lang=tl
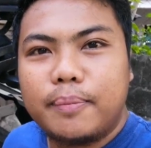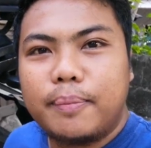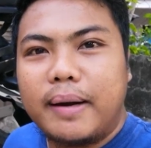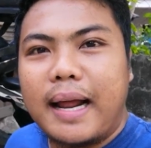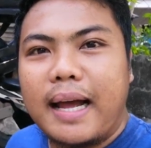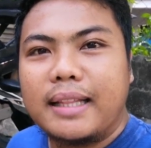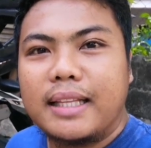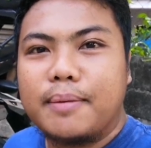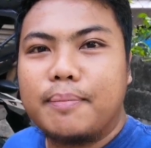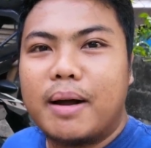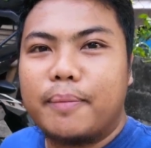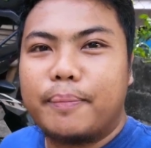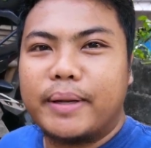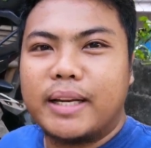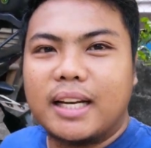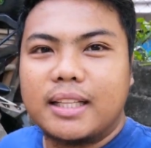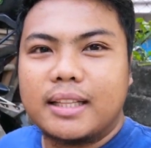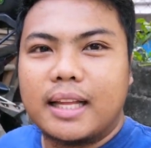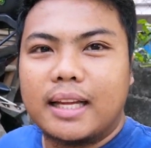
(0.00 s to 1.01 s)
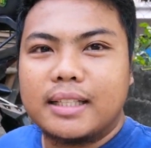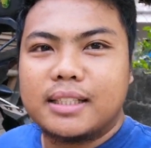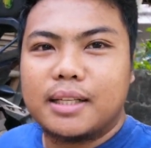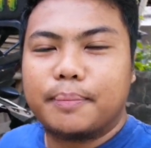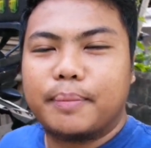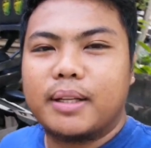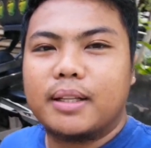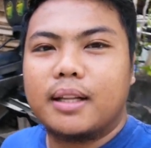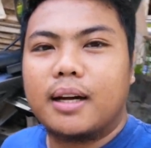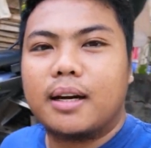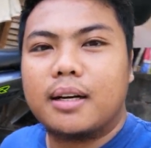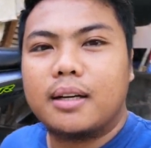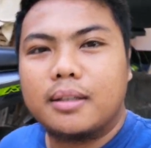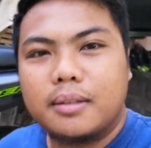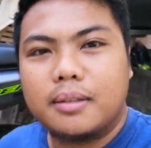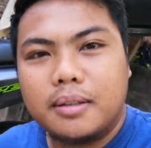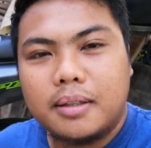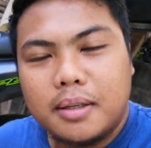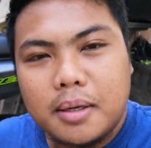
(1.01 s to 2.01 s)
bit pa natin mga pinalitan sa
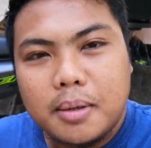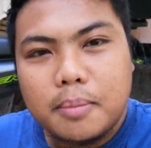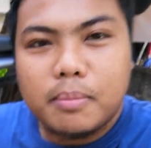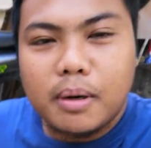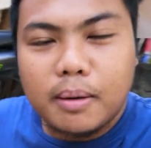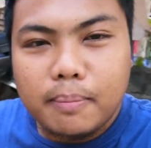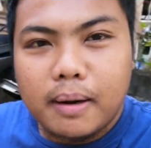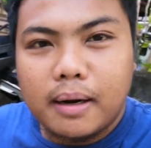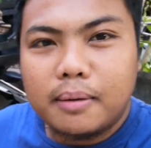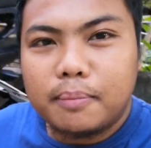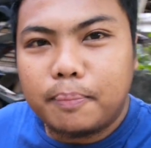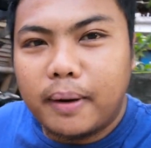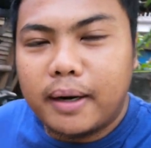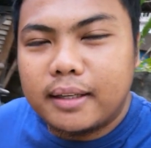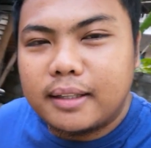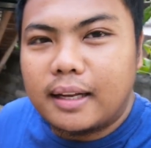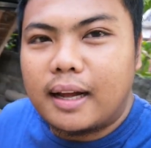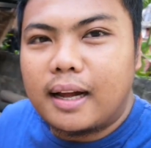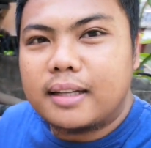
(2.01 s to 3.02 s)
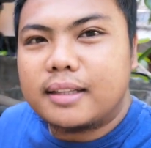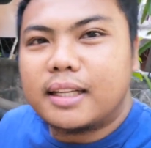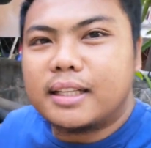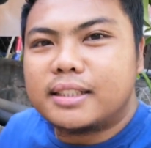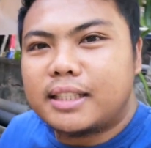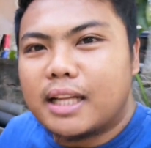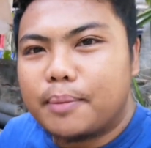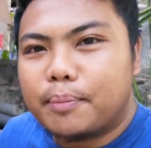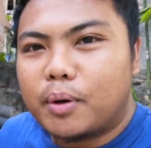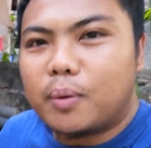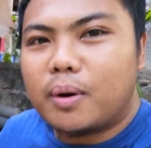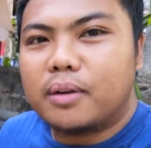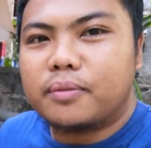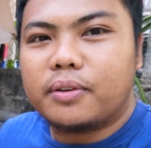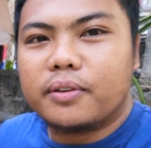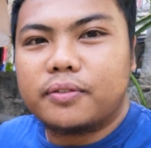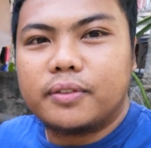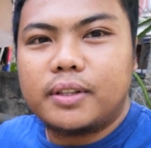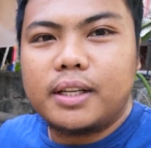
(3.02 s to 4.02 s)
bandang babang part ng ating Sniper
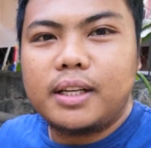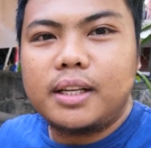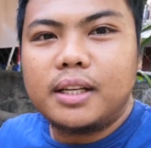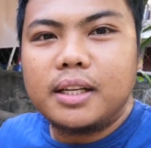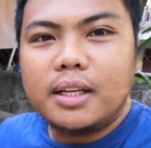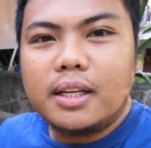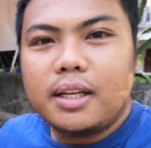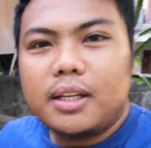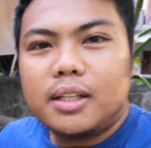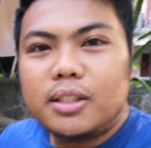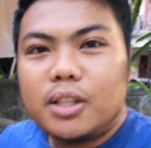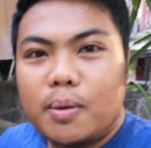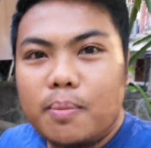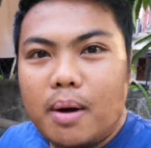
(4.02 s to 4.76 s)
150.